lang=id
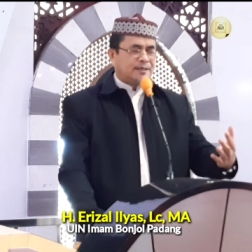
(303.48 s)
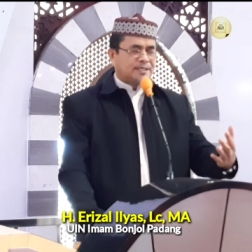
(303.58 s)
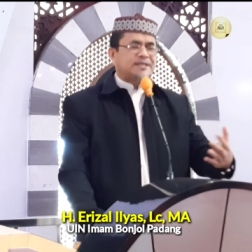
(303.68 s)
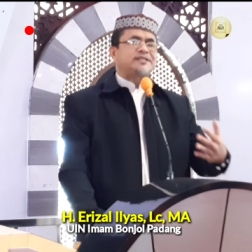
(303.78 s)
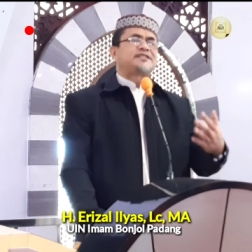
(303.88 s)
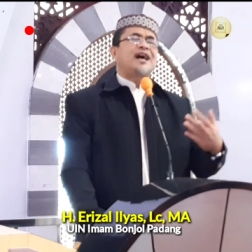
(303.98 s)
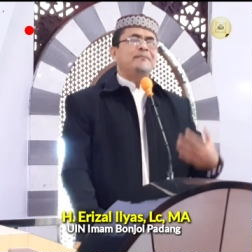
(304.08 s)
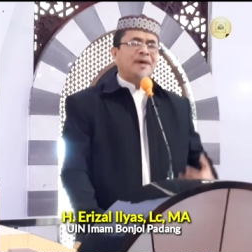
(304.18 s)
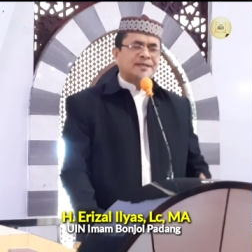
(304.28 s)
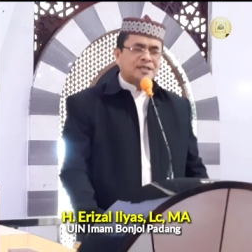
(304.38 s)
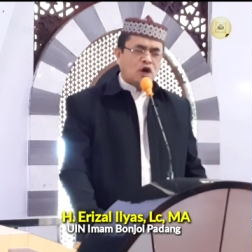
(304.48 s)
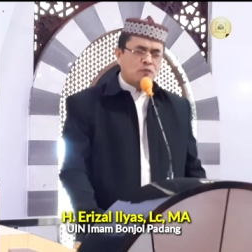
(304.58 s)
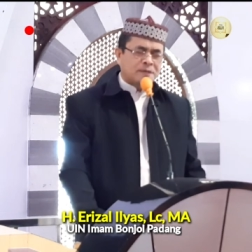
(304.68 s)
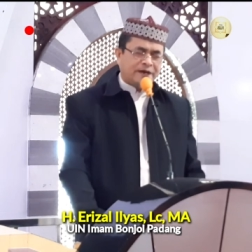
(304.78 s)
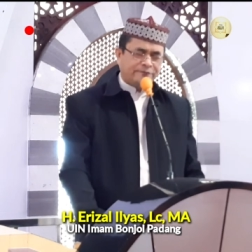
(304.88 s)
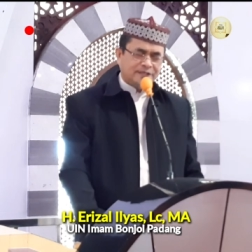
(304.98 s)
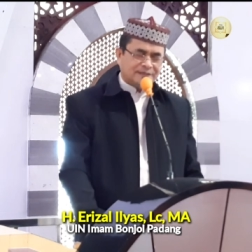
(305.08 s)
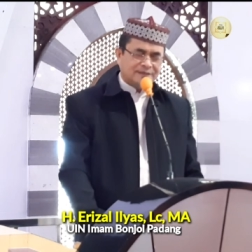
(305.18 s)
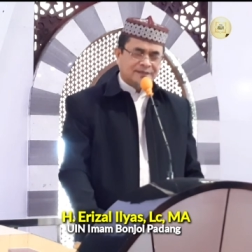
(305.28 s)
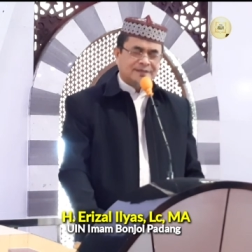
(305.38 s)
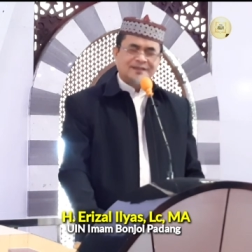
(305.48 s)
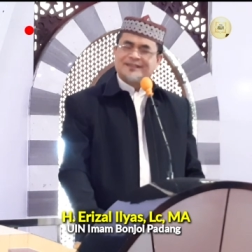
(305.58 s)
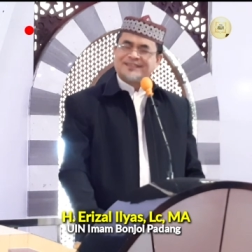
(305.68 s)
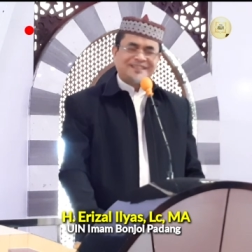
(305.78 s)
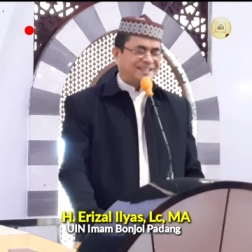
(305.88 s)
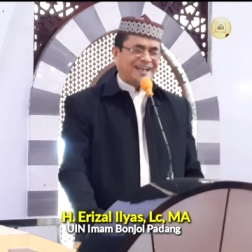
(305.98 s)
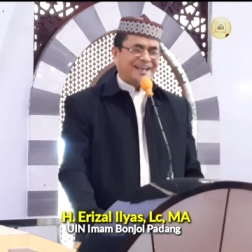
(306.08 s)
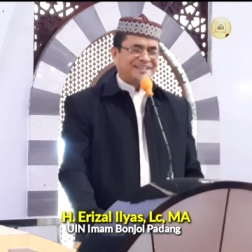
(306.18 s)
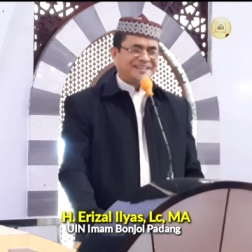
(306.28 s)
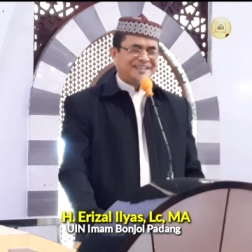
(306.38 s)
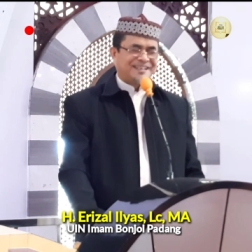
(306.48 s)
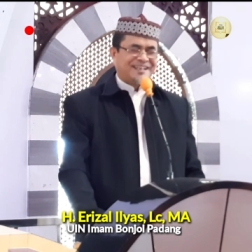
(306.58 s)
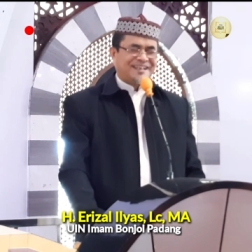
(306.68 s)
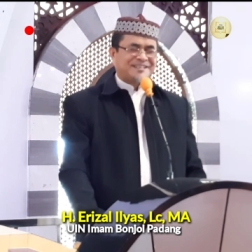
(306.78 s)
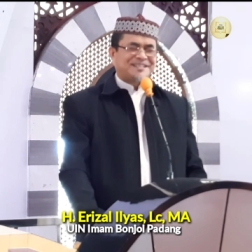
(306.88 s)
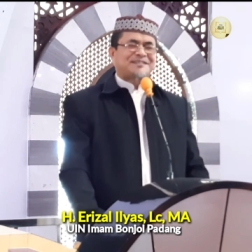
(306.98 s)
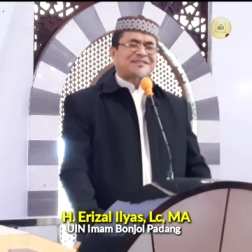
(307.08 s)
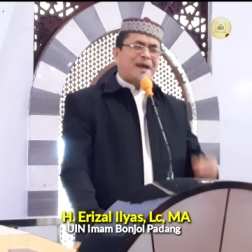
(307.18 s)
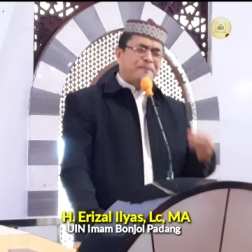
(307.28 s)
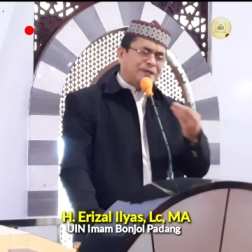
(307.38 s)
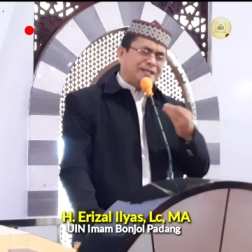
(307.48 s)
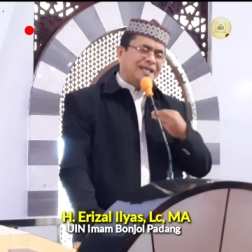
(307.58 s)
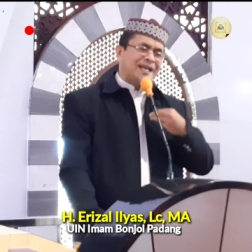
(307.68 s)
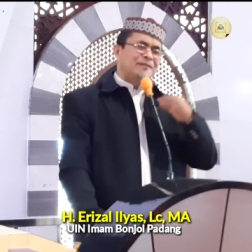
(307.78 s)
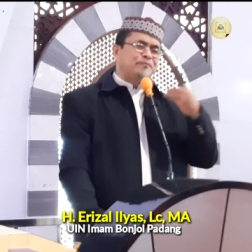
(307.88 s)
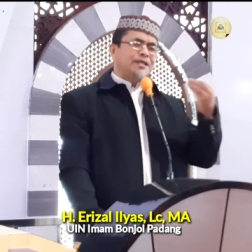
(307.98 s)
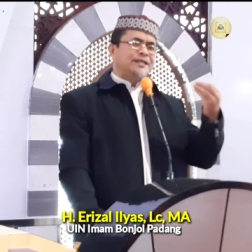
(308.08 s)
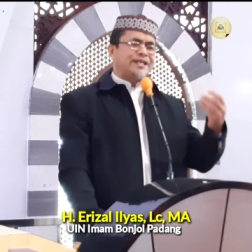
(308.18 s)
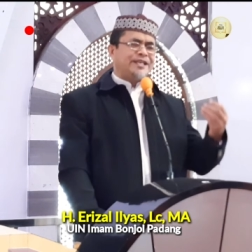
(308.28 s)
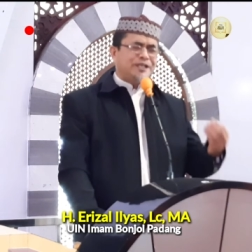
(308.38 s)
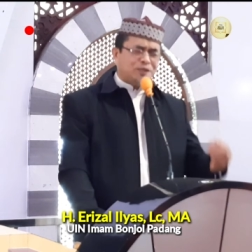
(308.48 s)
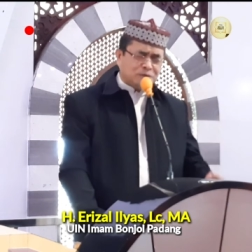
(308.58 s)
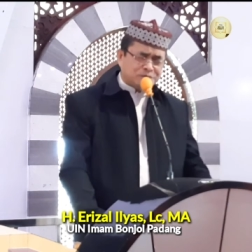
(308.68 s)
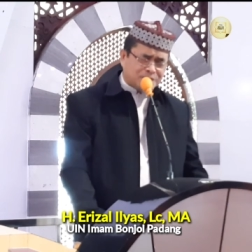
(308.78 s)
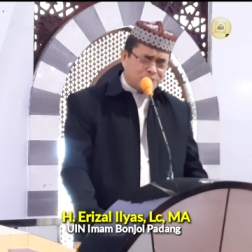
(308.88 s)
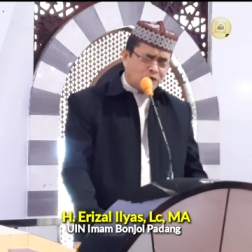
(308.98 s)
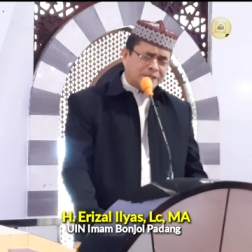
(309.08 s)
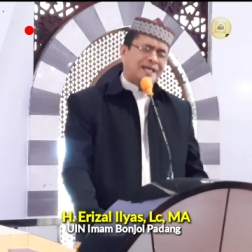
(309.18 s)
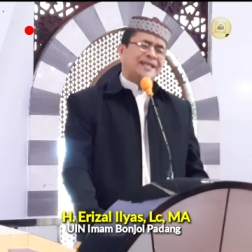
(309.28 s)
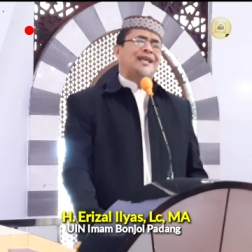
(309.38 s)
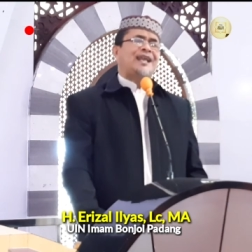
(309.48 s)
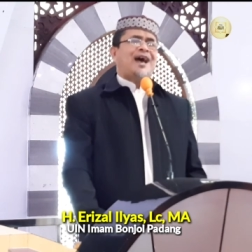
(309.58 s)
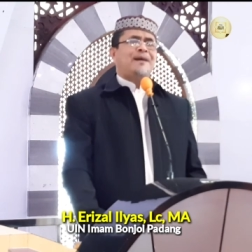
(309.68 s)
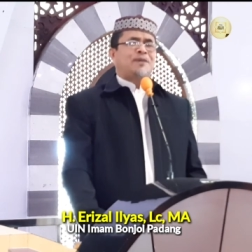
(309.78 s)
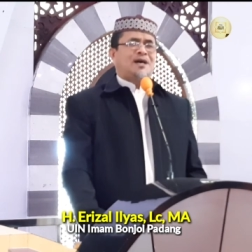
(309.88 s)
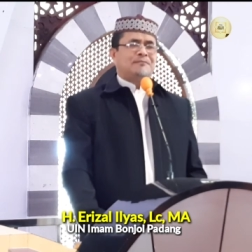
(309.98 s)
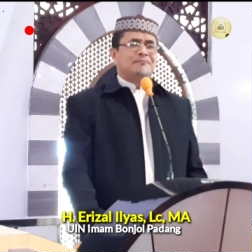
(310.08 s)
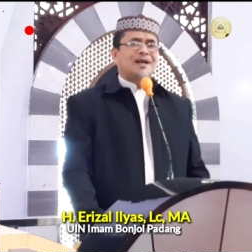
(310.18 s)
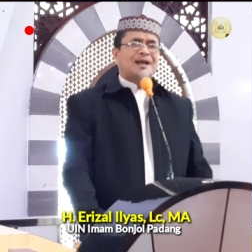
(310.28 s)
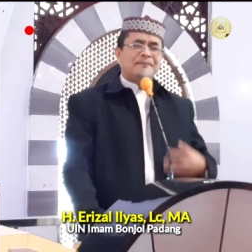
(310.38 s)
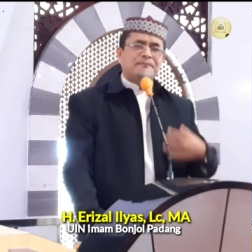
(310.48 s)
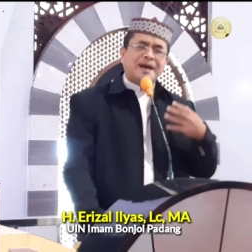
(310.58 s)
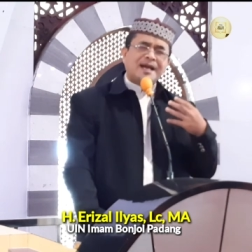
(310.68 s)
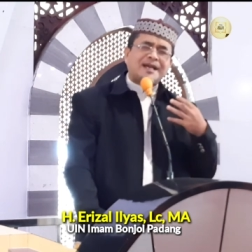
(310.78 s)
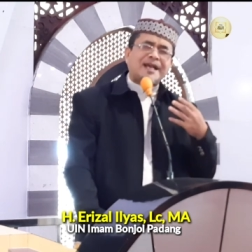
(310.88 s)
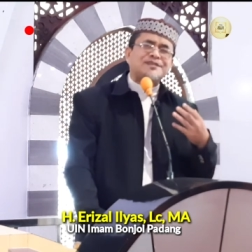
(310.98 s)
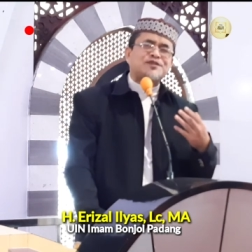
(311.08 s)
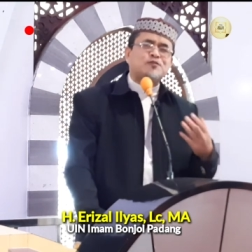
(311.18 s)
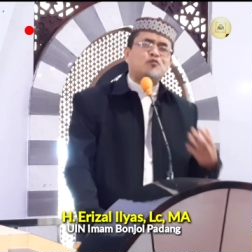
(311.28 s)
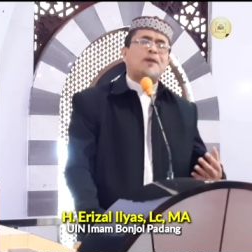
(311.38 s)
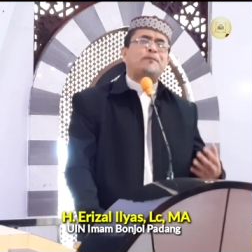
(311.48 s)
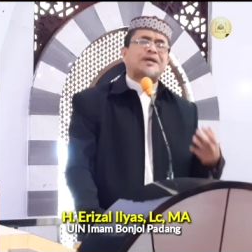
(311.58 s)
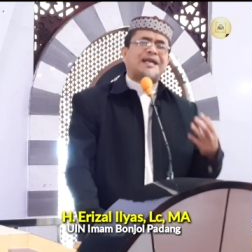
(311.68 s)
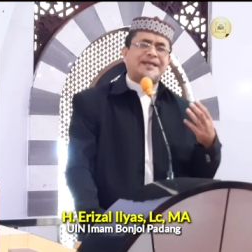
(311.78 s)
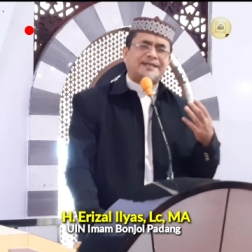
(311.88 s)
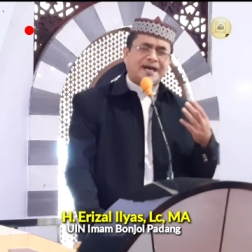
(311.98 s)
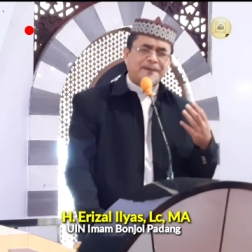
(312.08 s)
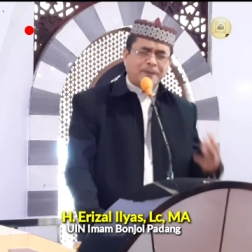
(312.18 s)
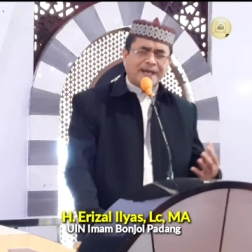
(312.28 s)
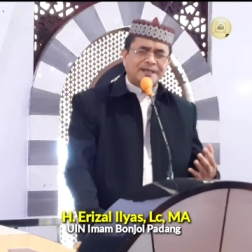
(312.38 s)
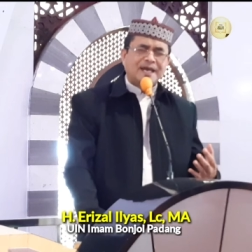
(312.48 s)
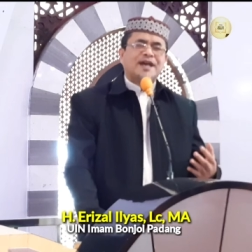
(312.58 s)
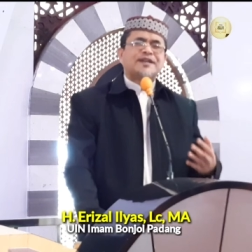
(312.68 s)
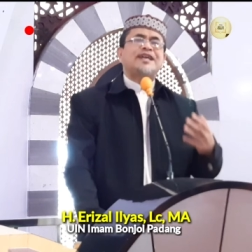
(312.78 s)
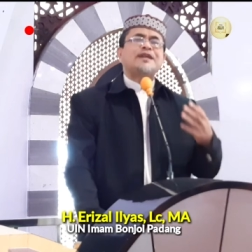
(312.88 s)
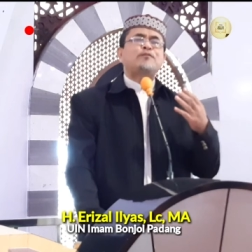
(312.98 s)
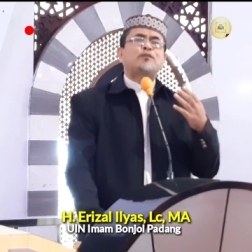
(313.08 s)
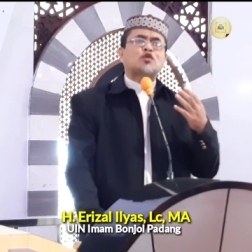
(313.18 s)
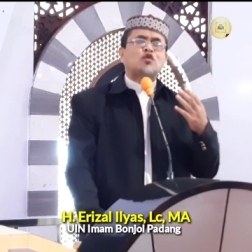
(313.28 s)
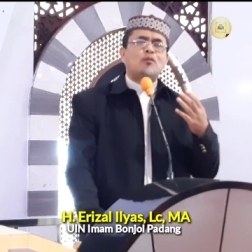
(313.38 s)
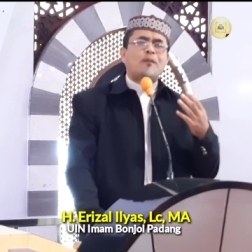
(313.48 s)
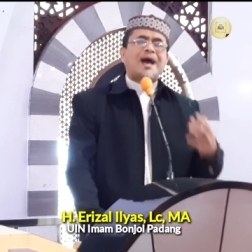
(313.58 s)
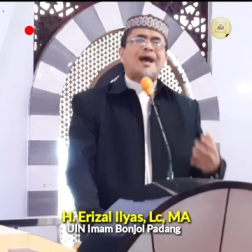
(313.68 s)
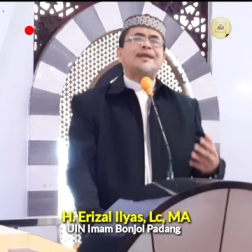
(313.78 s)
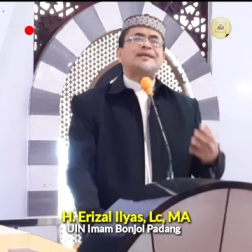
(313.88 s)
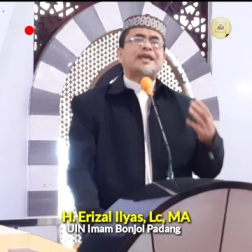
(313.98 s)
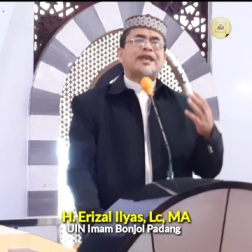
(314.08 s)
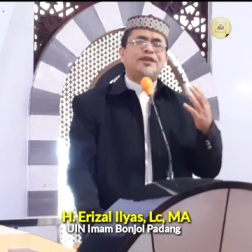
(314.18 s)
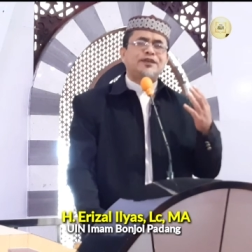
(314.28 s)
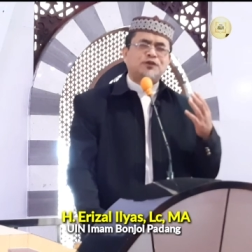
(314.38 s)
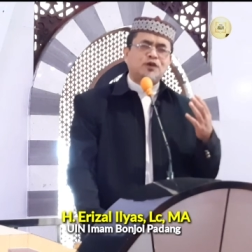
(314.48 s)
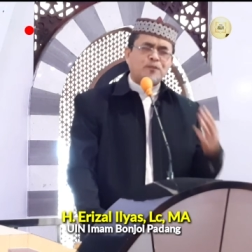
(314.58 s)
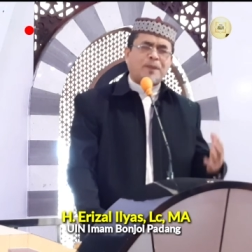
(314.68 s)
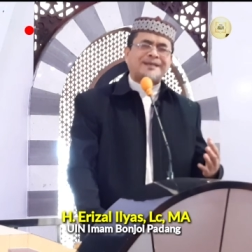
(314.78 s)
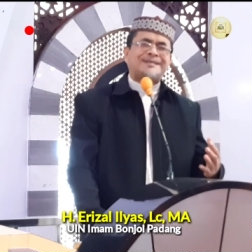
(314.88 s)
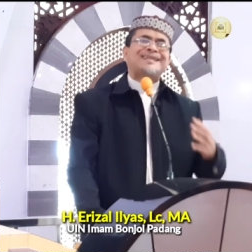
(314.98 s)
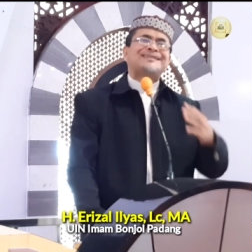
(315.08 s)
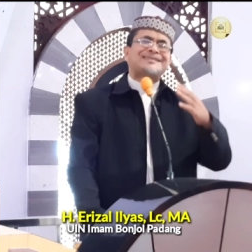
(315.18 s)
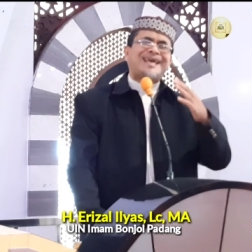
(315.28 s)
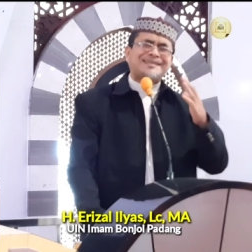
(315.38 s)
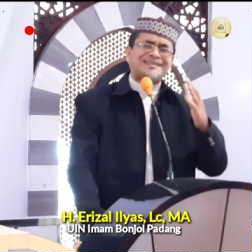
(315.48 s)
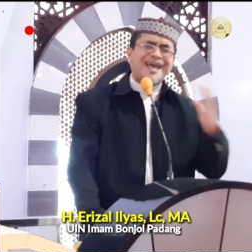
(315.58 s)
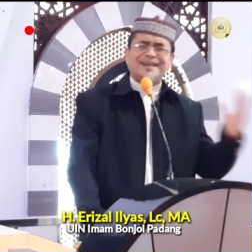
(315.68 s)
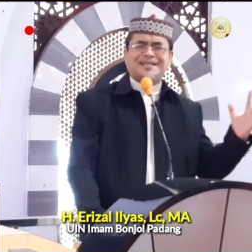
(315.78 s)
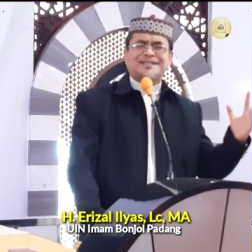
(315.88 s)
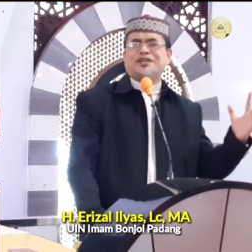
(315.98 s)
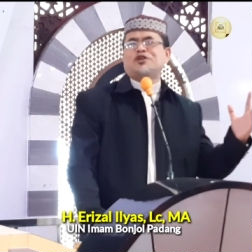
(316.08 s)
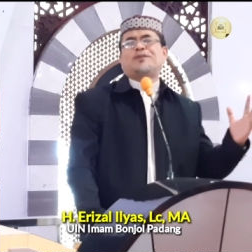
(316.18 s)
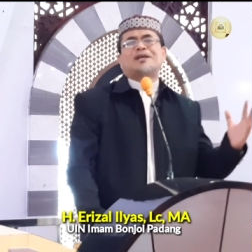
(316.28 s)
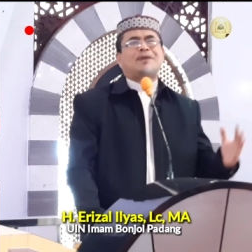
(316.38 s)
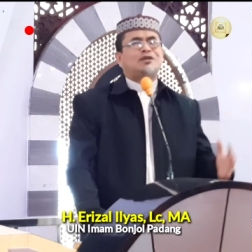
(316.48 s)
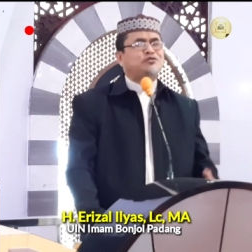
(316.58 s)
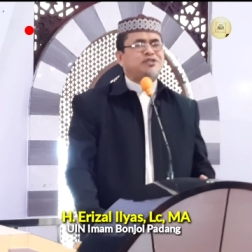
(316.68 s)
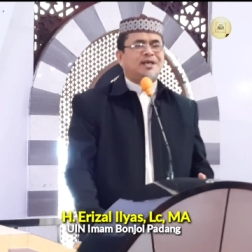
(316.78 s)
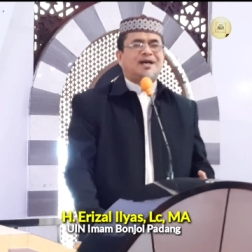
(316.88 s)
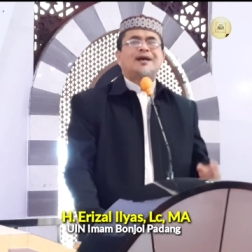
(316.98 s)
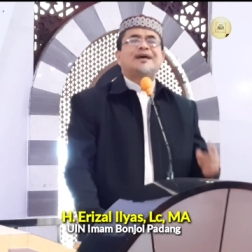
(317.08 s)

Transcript: kekejaman kaum kafir. Tidak. Tetapi dia lebih dari itu semuanya adalah apa? Melambangkan sebuah peradaban dan perubahan kehidupan dan tatanan kehidupan manusia